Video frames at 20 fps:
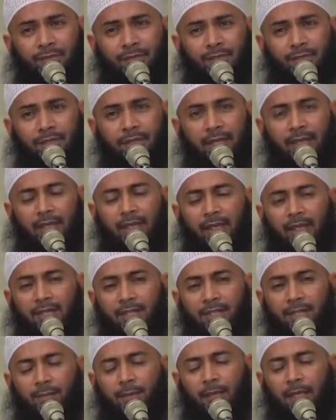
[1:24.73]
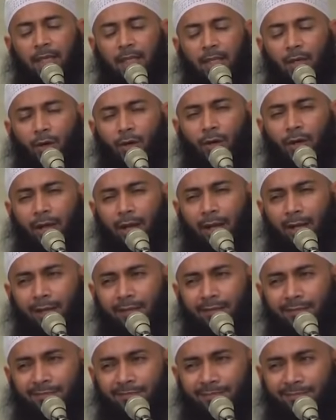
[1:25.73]
Sehingga sebagian
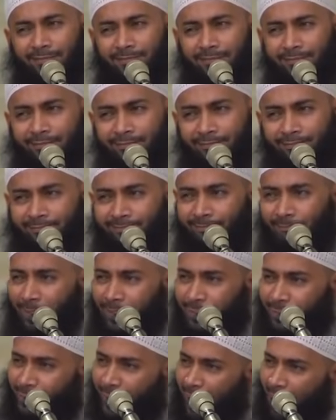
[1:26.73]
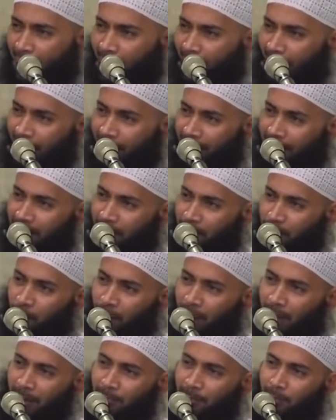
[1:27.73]
orang berjalan di
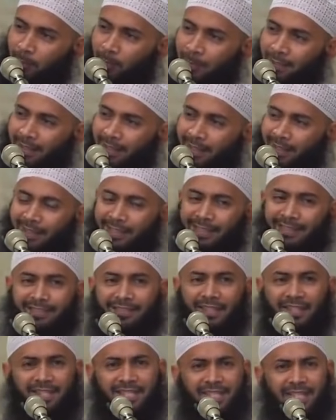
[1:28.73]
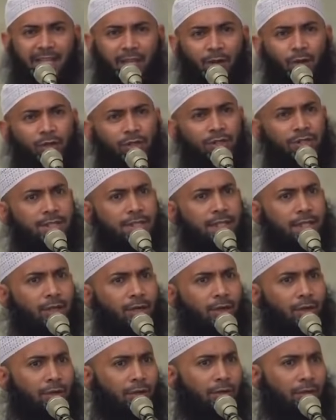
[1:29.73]
muka bumi ini
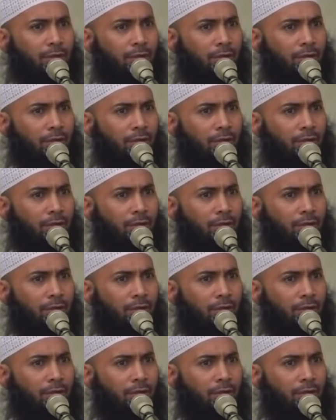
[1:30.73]
terseok-seok.